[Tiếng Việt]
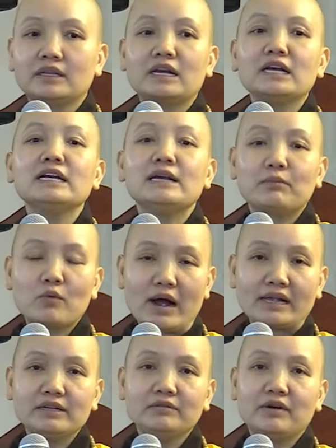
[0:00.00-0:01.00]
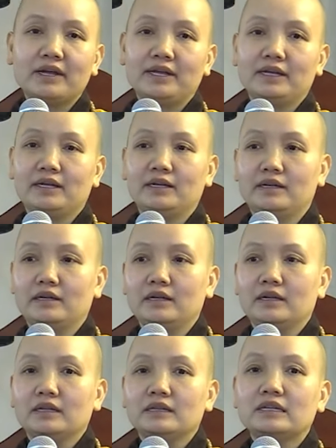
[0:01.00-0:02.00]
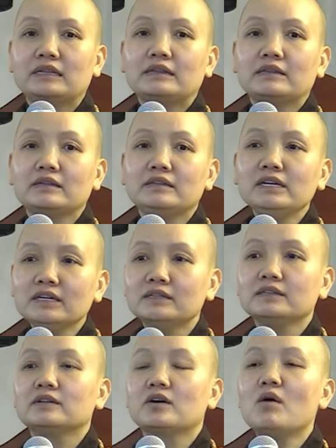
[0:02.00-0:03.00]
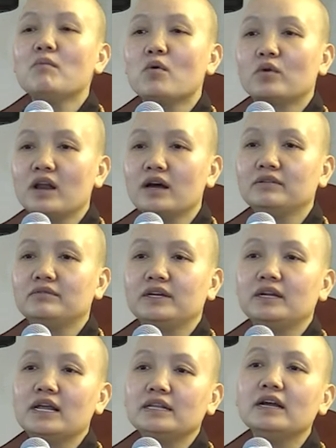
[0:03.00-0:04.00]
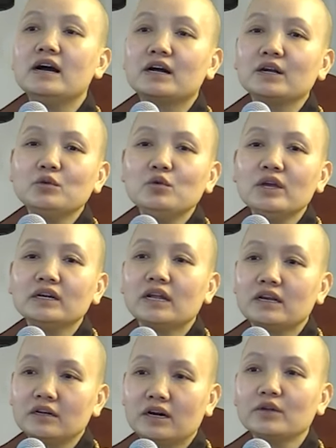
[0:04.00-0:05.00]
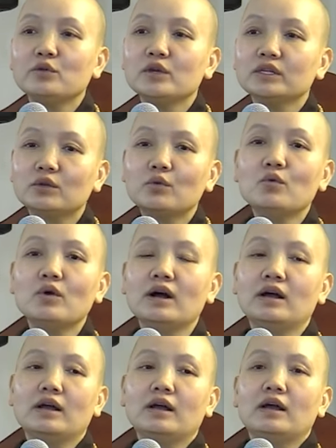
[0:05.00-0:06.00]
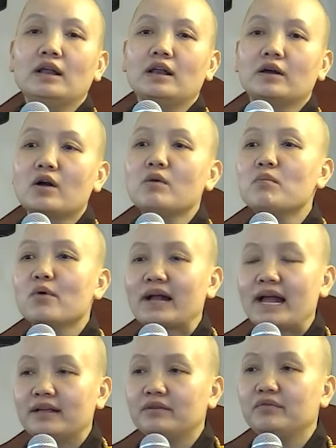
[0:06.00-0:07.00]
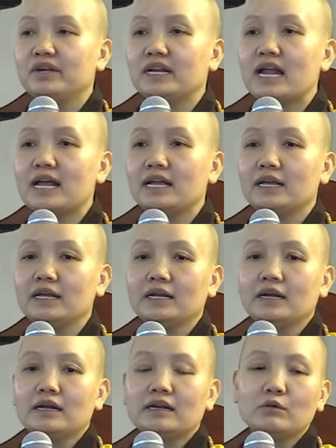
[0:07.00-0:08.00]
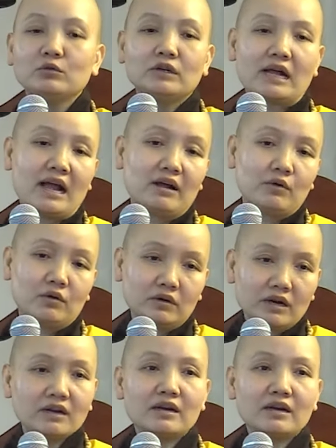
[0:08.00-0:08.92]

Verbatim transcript: Thì cái nghiệp quả như vậy. Thì nhưng có một lần vị này nhờ cái duyên này, được cái duyên tu á, là có một ngày vị này nấu thức ăn